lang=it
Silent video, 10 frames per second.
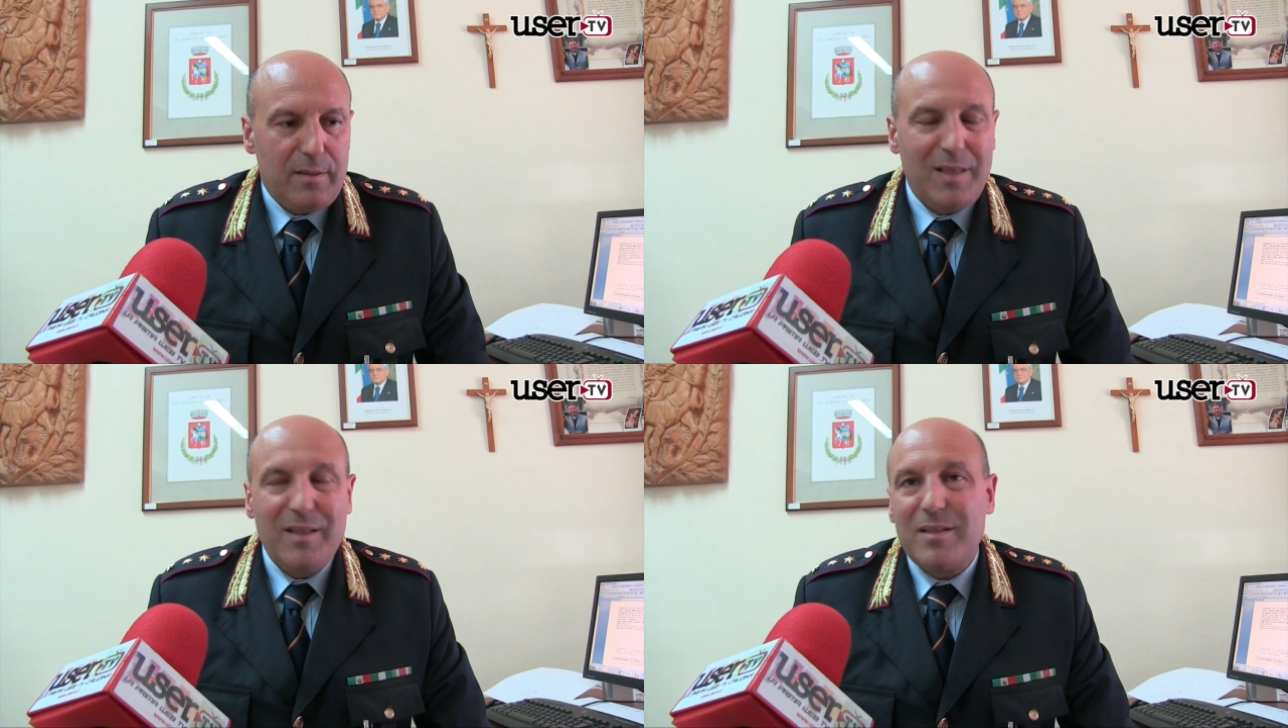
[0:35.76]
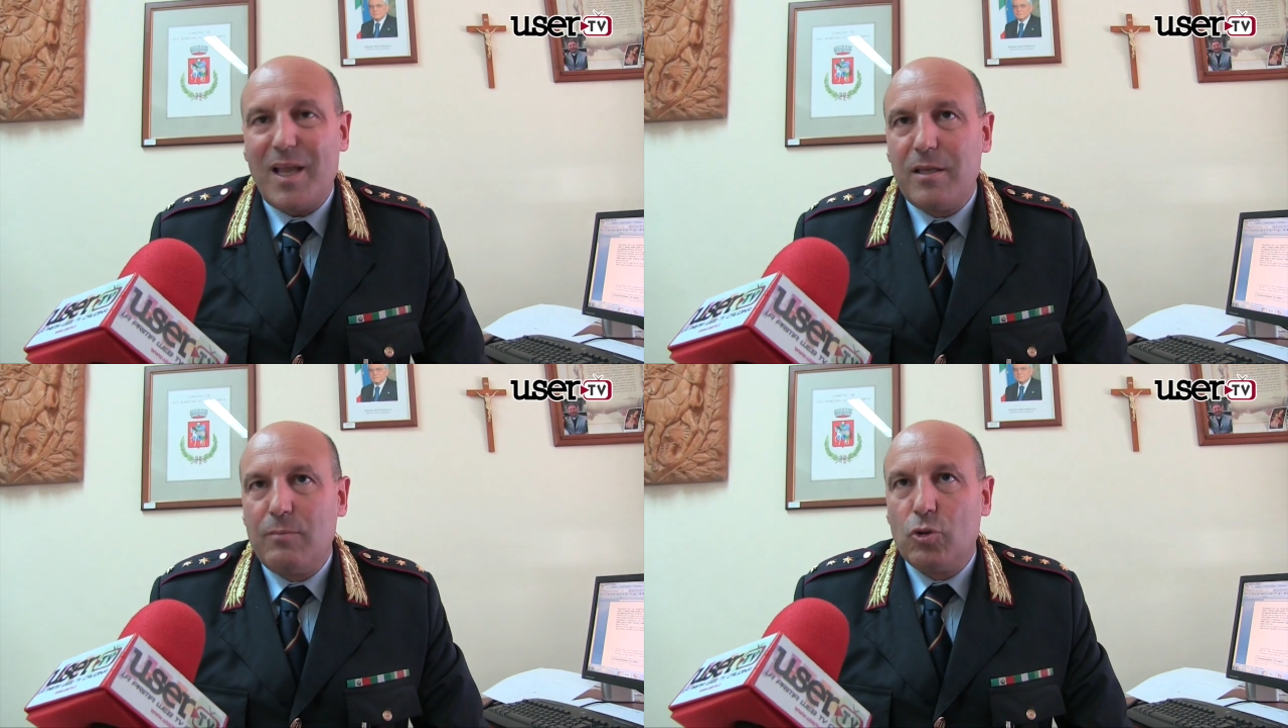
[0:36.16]
dei
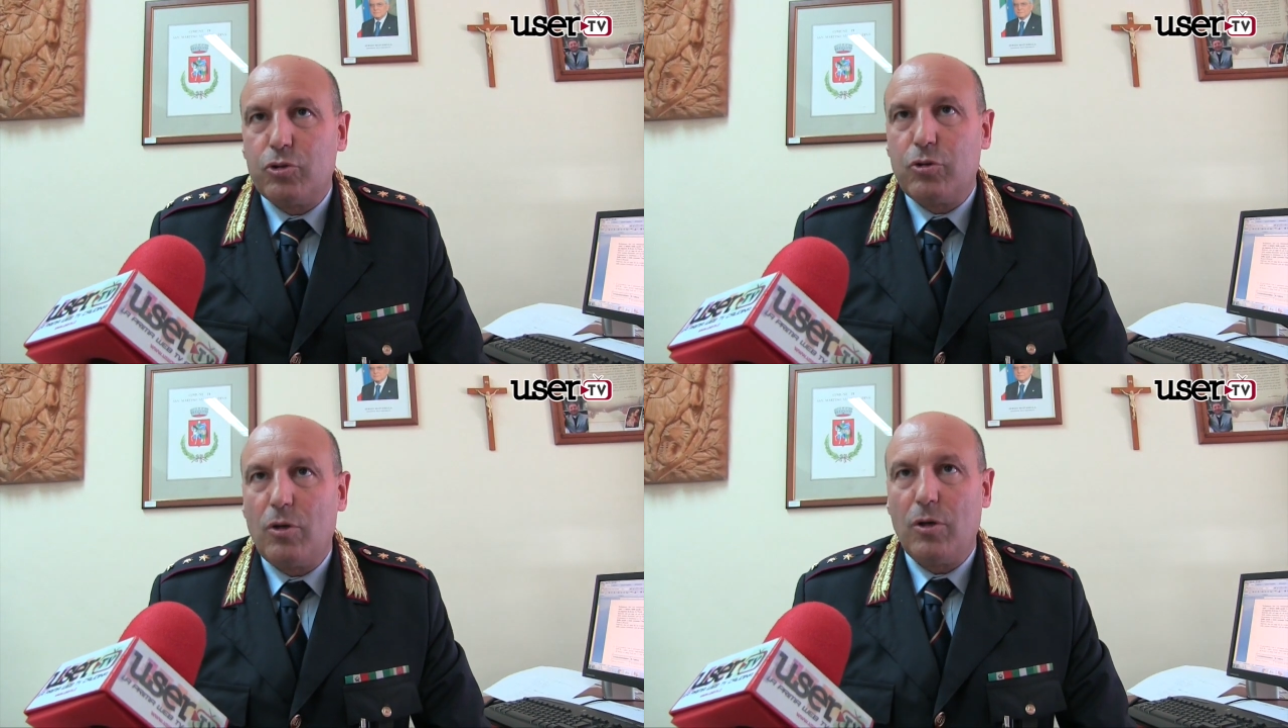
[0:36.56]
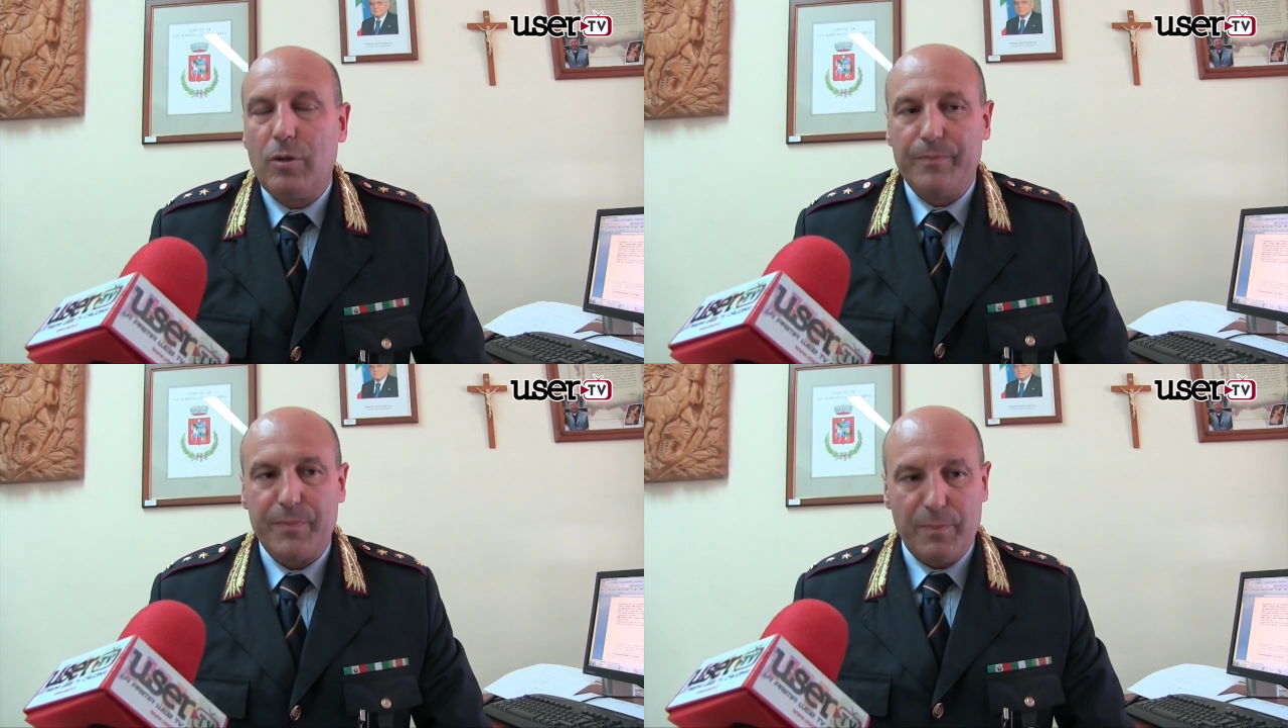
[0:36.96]
dettagli
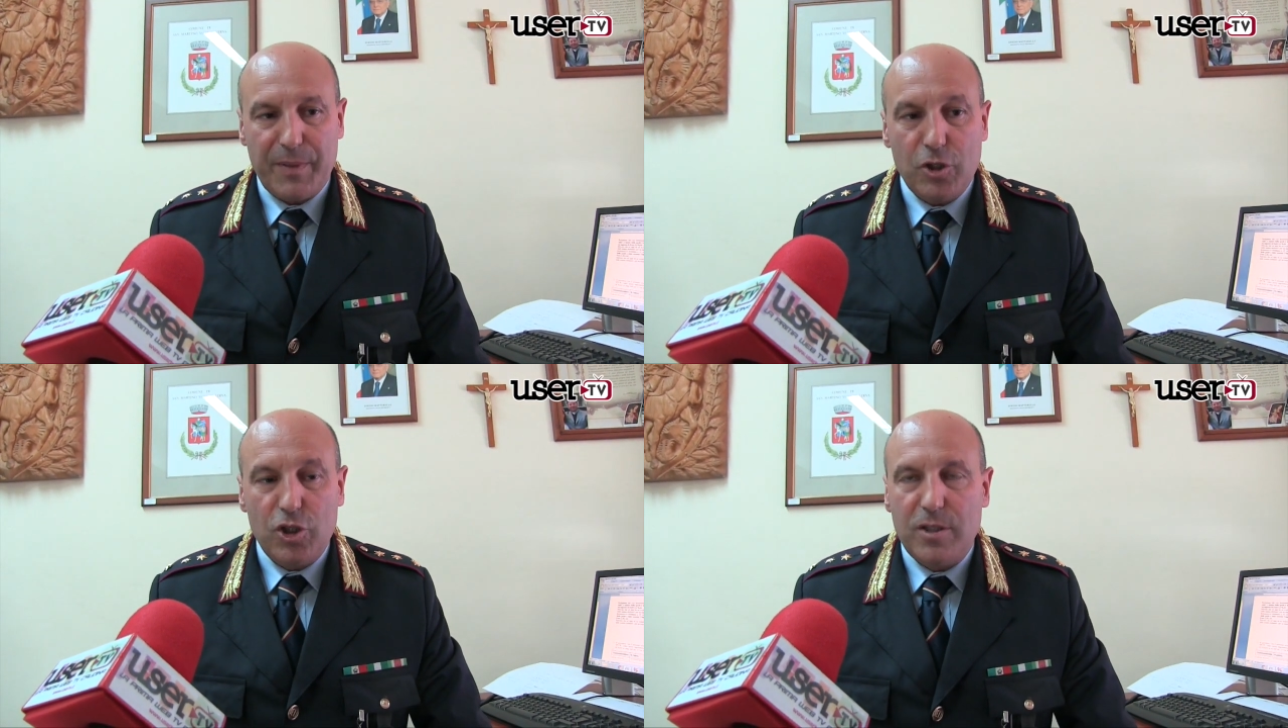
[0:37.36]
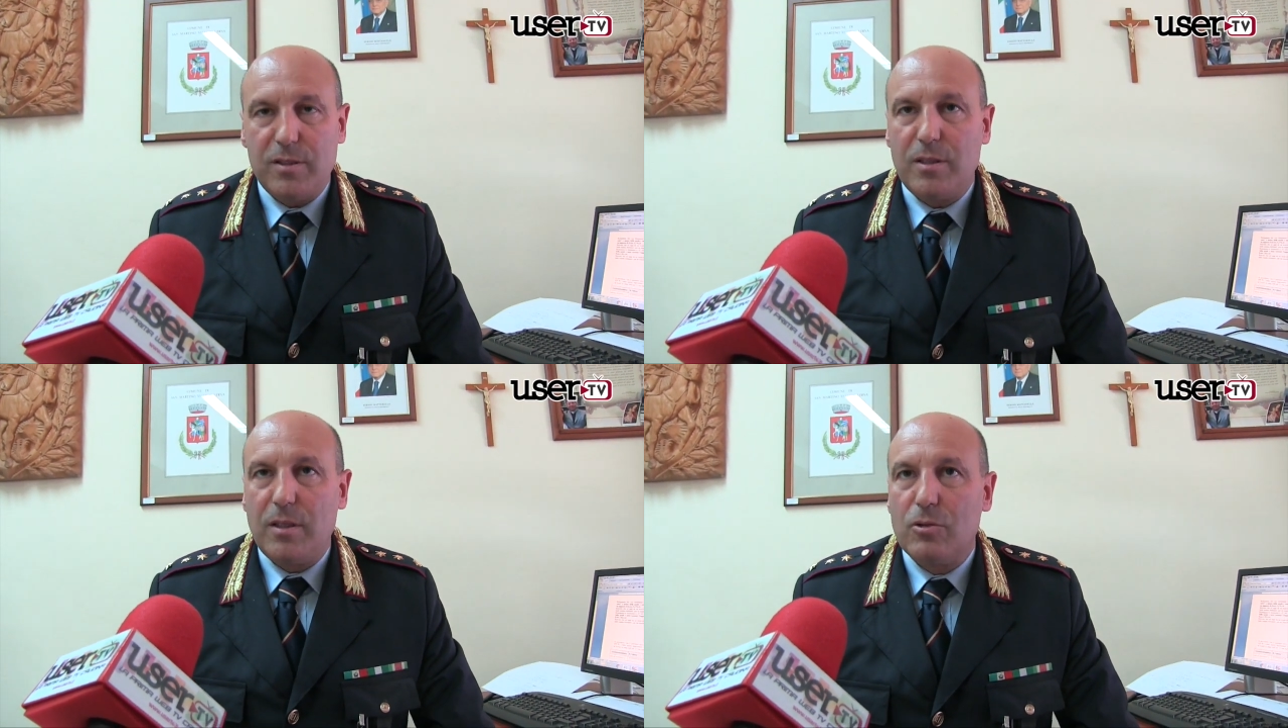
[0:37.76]
molto
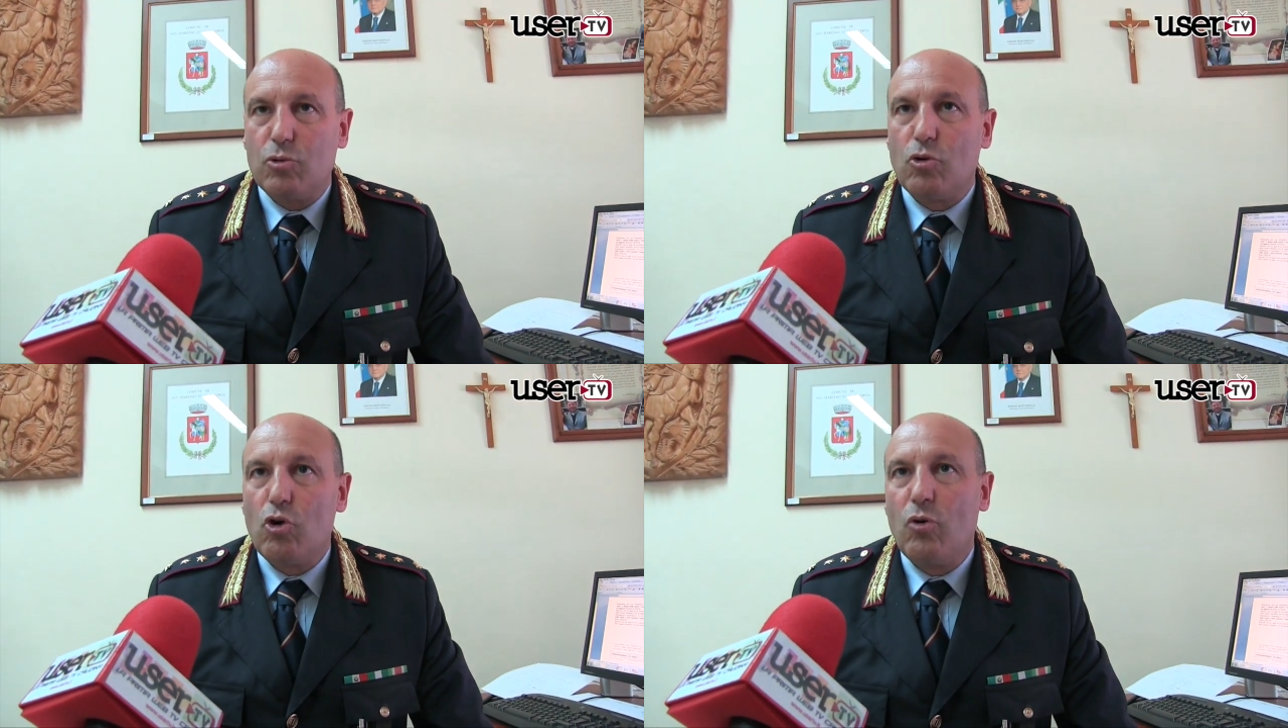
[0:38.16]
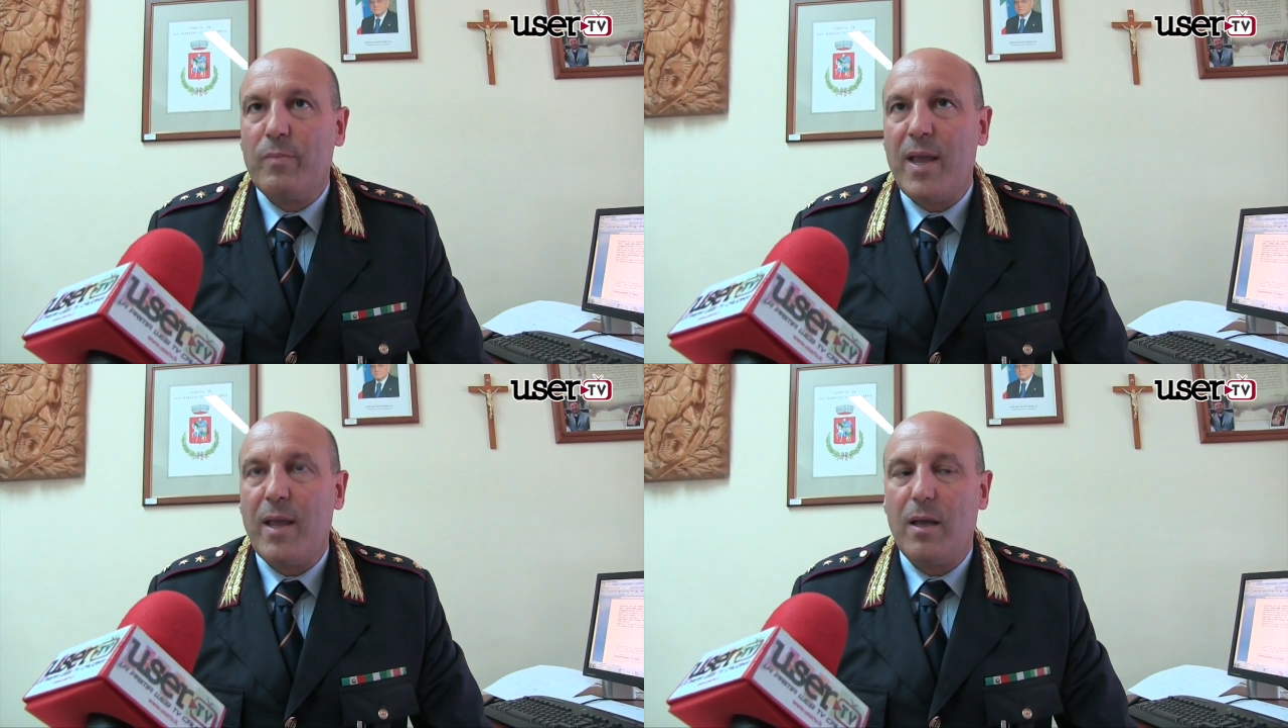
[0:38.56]
precisi su
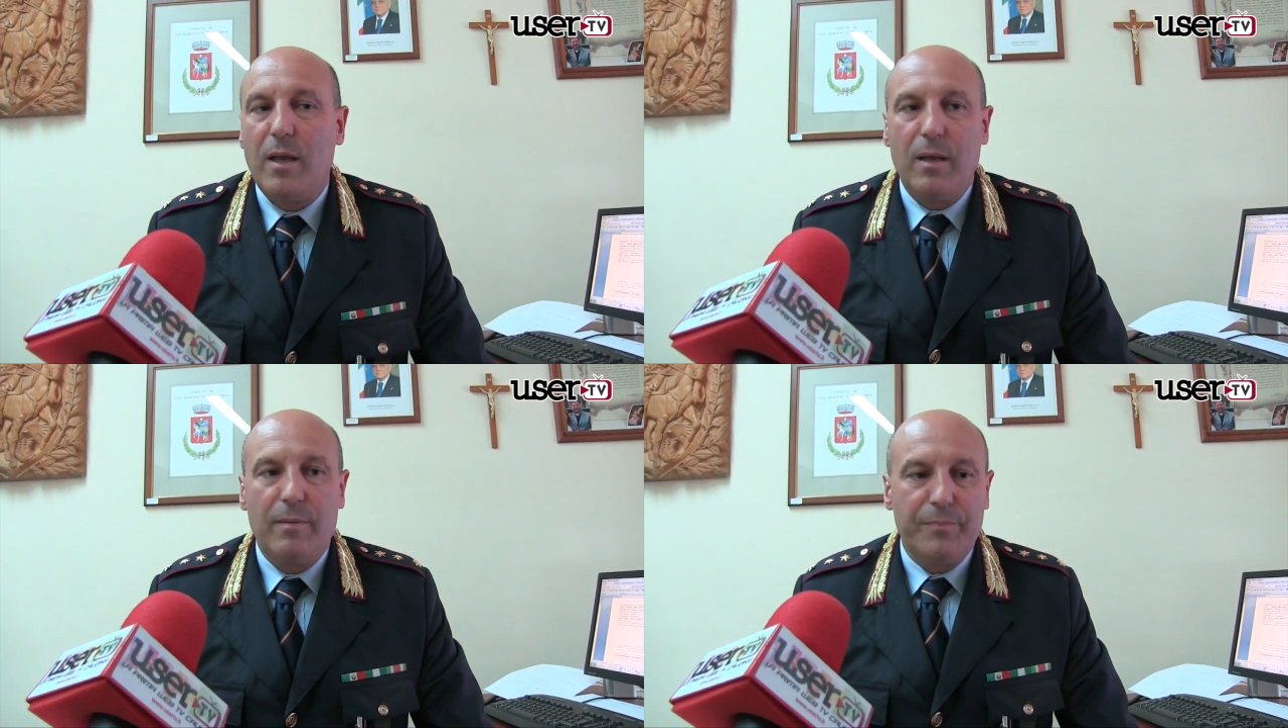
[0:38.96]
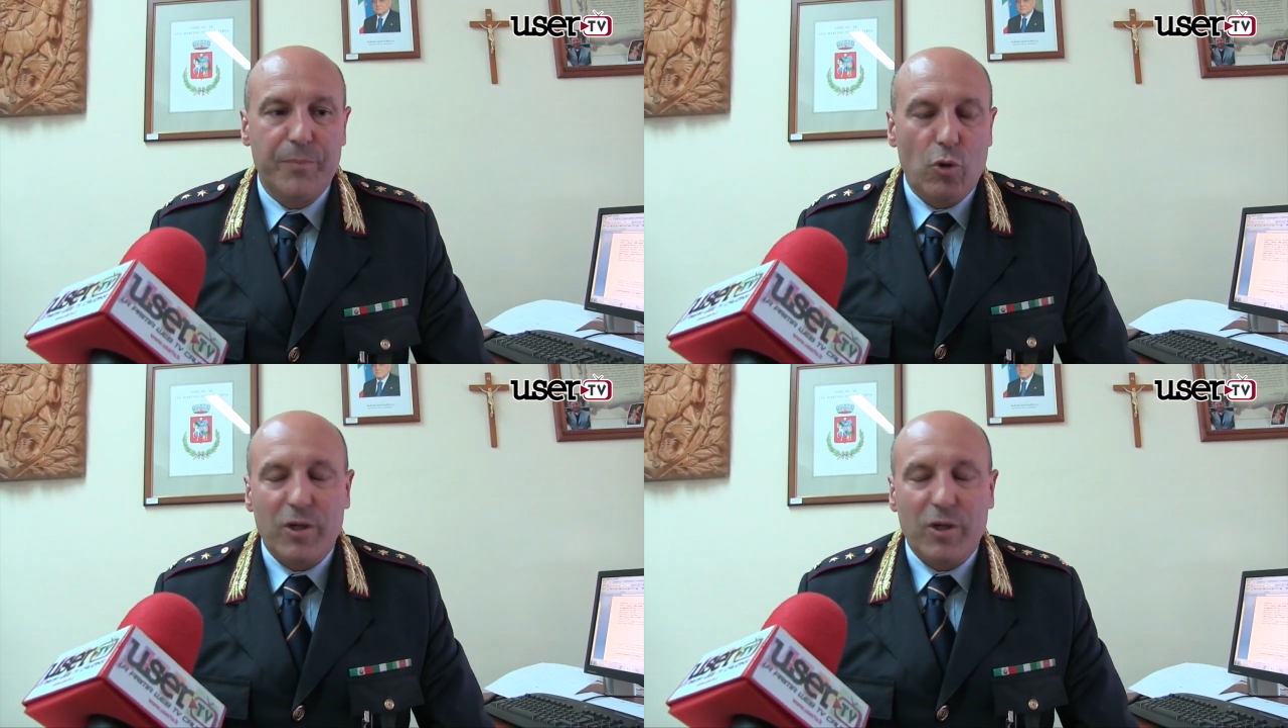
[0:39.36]
come ehm,